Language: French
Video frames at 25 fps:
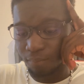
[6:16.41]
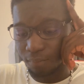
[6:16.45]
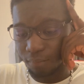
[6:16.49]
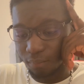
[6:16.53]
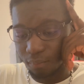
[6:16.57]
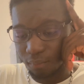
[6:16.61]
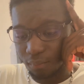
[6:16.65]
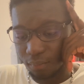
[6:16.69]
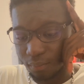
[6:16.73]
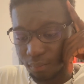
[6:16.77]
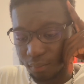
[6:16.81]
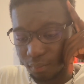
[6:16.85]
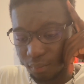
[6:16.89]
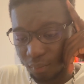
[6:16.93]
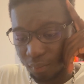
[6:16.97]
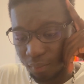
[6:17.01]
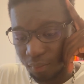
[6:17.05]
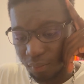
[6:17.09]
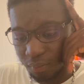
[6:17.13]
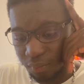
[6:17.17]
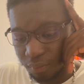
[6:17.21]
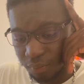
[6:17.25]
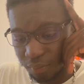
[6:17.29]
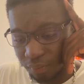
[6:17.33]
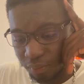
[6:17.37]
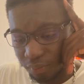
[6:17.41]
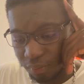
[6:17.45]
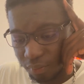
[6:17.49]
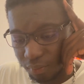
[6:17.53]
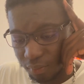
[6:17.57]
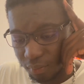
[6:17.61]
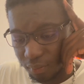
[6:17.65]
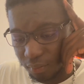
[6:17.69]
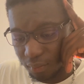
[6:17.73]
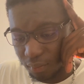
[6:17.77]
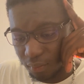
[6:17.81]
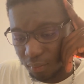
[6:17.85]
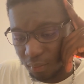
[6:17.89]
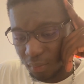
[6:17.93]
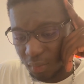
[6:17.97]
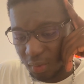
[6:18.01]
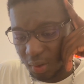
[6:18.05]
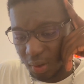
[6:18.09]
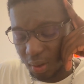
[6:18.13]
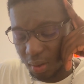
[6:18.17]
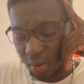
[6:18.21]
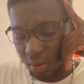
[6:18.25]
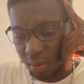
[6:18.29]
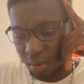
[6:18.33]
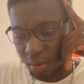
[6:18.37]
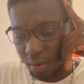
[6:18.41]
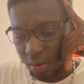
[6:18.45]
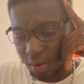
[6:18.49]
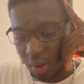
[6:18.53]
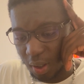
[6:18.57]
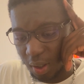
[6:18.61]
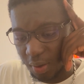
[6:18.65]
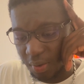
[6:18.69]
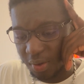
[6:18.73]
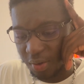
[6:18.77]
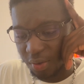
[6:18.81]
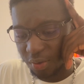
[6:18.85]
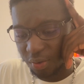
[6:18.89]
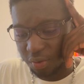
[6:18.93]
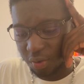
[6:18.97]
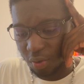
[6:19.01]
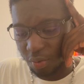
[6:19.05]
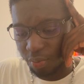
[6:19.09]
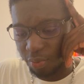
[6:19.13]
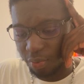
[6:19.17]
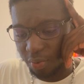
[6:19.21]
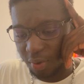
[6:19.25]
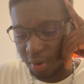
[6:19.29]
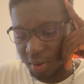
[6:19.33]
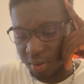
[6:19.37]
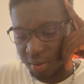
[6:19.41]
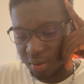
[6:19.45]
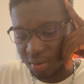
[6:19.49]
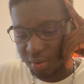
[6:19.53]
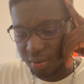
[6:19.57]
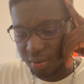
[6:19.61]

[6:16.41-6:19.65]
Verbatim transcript: Hmm. Ah oui, l'autre point,